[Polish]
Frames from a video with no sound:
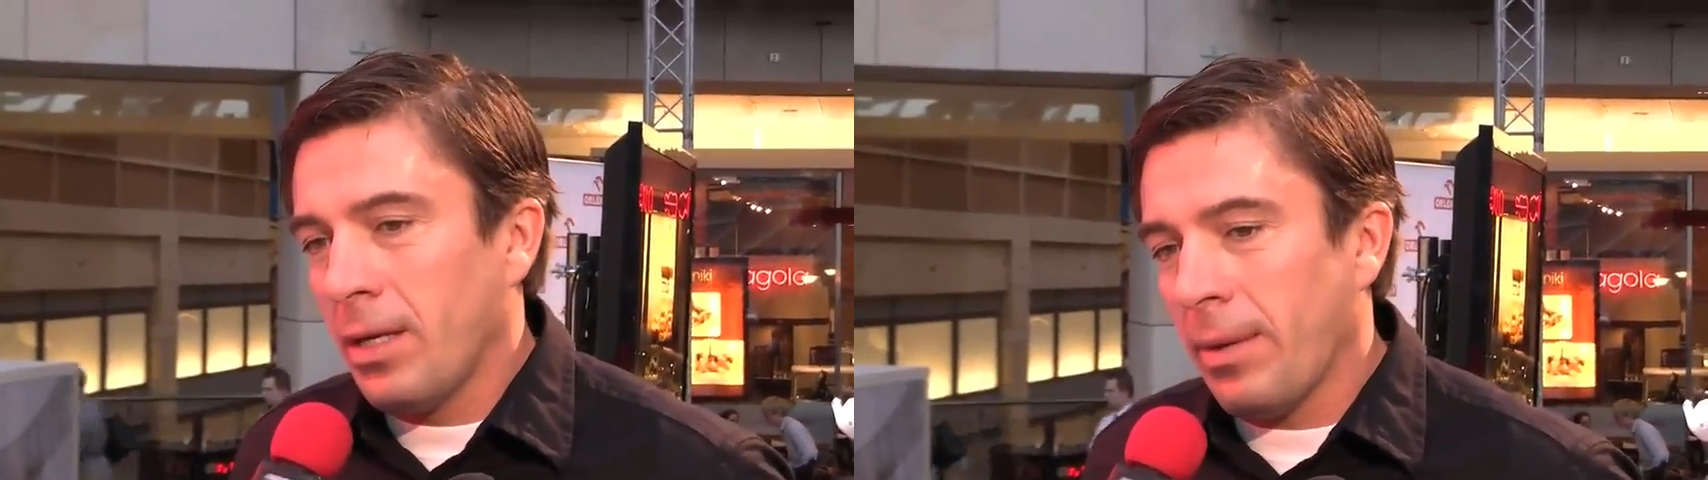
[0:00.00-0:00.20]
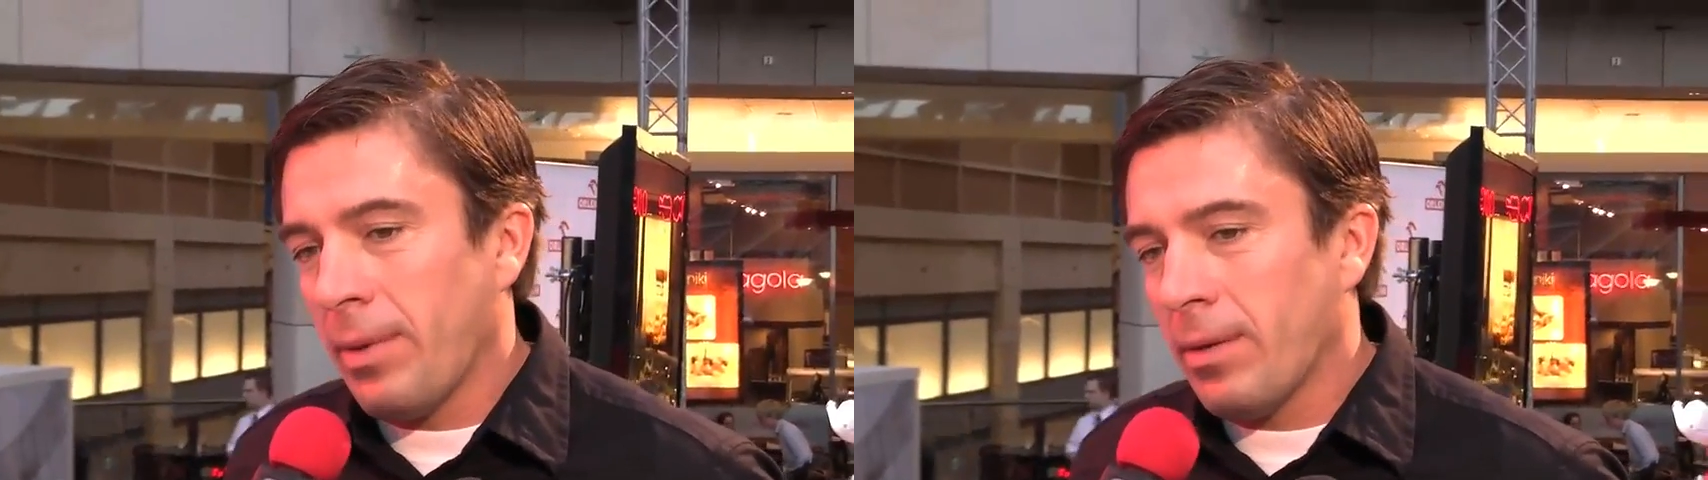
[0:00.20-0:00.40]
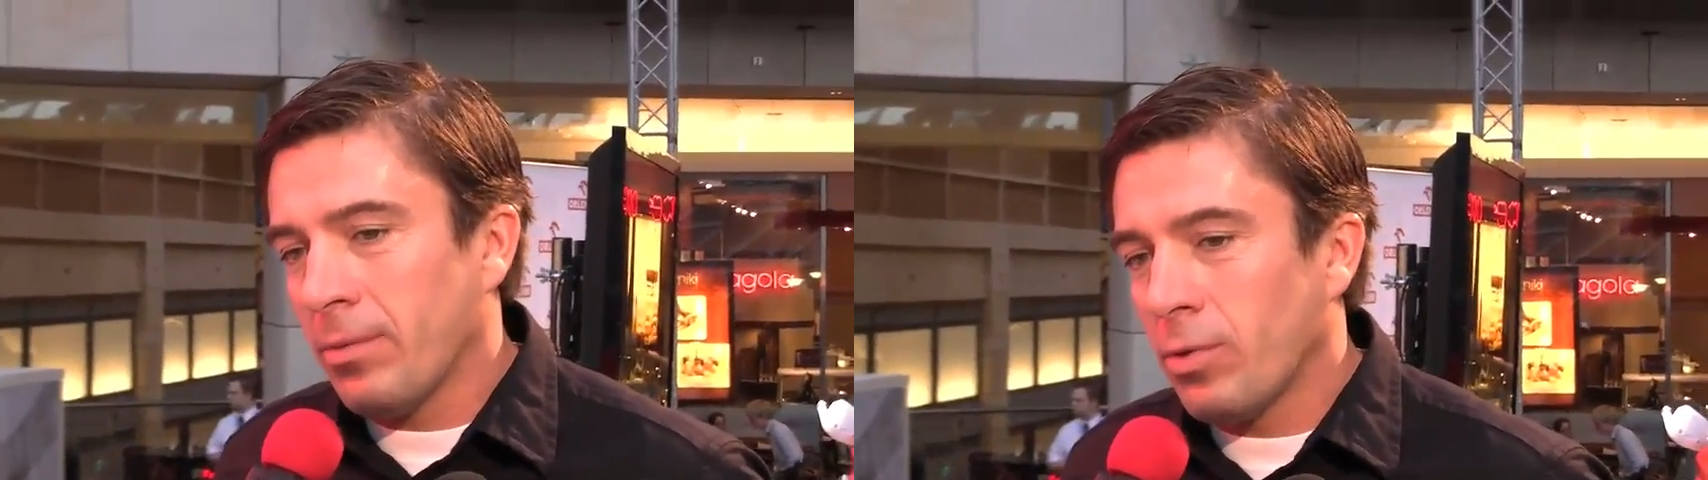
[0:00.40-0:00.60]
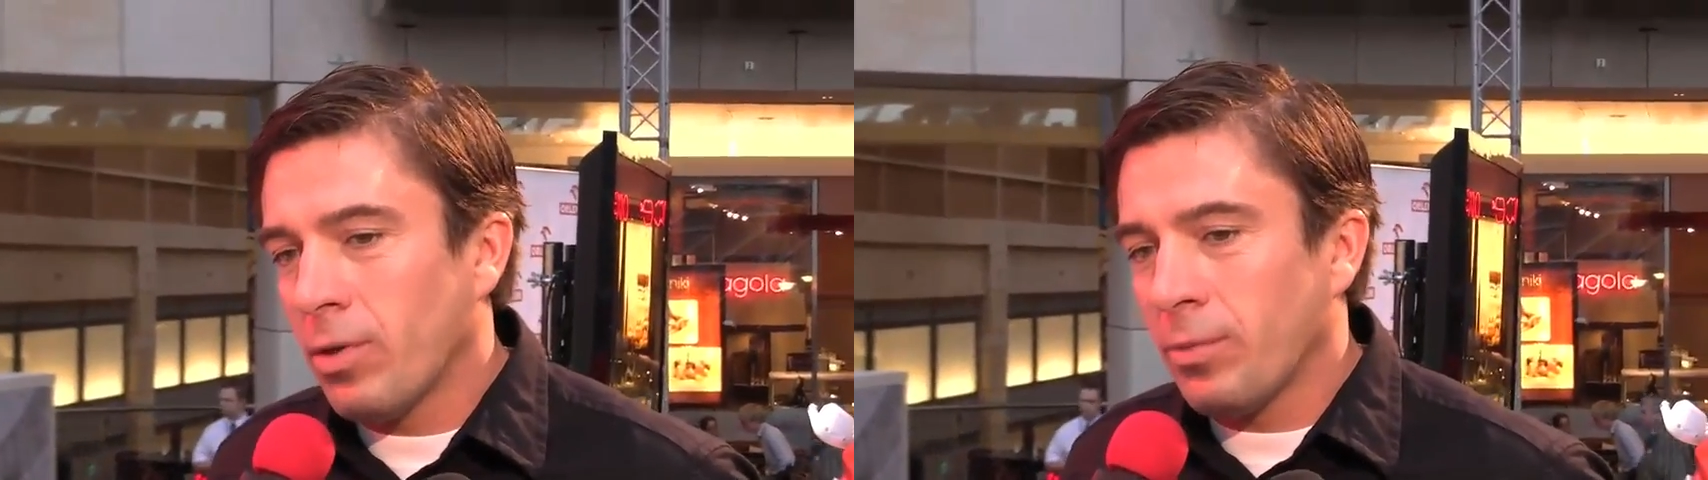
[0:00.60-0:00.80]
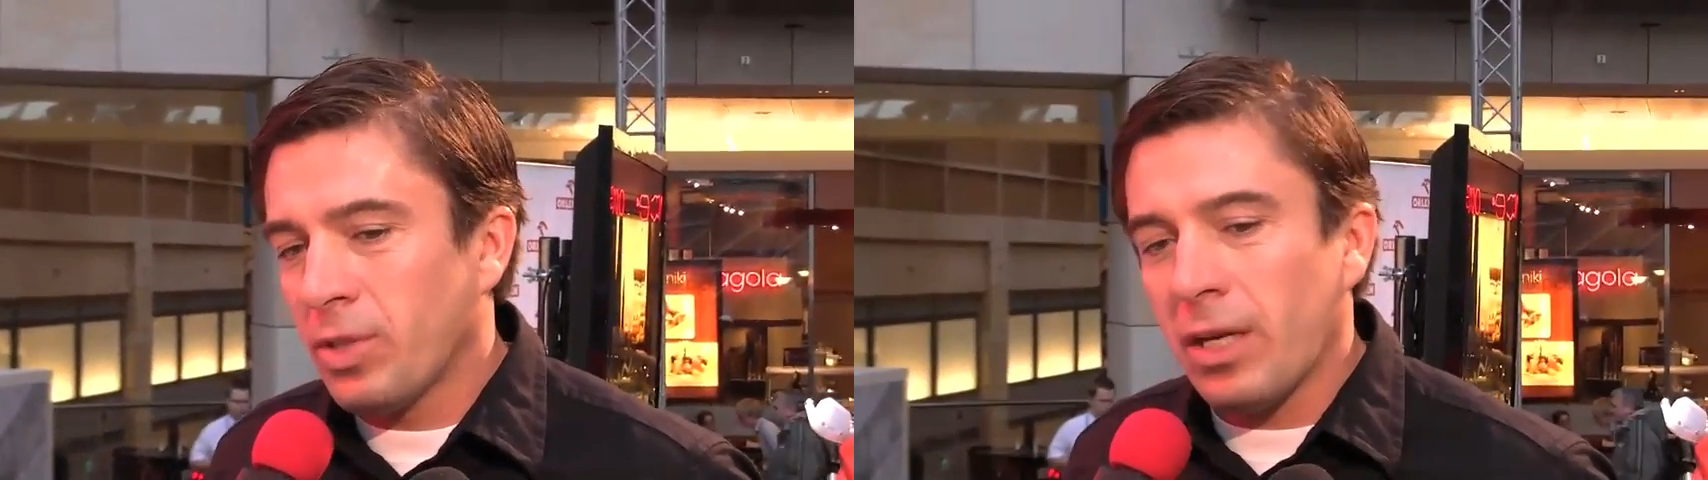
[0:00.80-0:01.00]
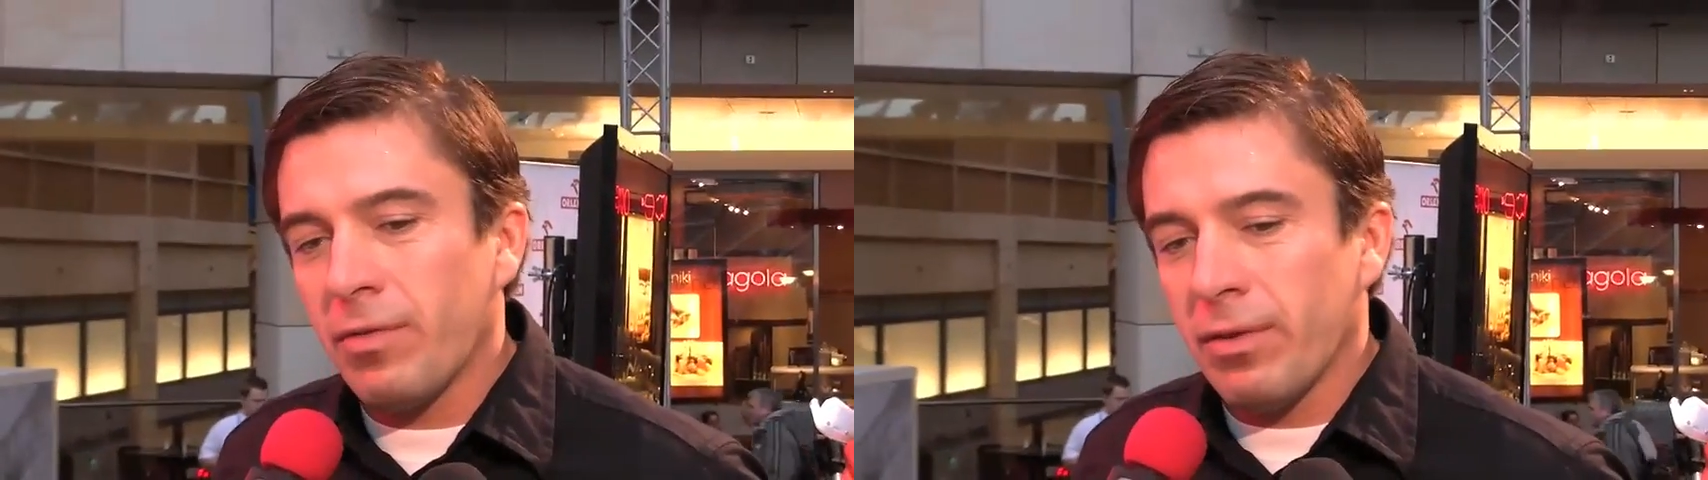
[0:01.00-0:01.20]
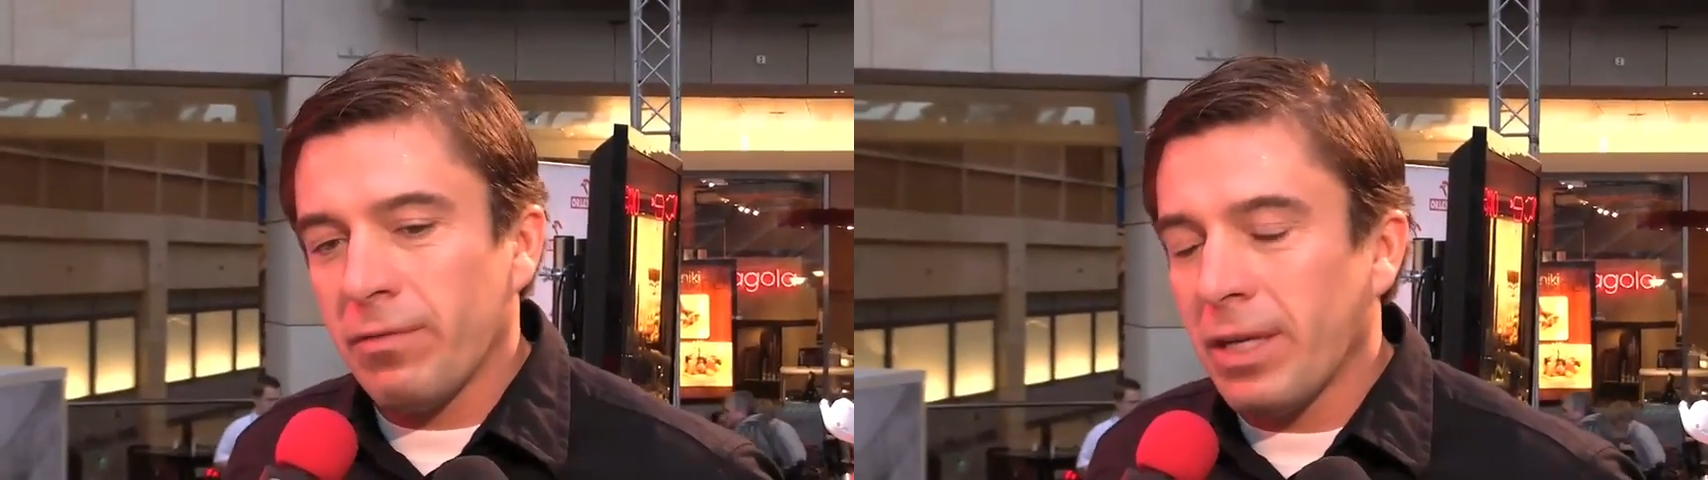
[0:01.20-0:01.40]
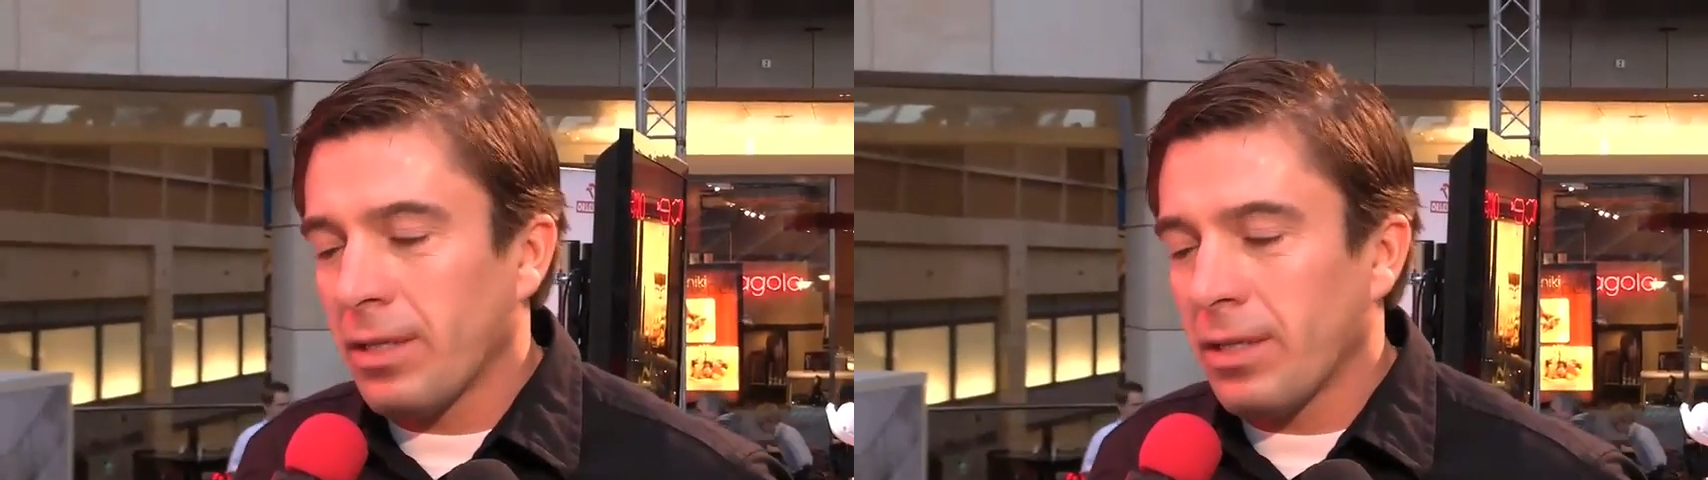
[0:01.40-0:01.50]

ja miałem długą przerwę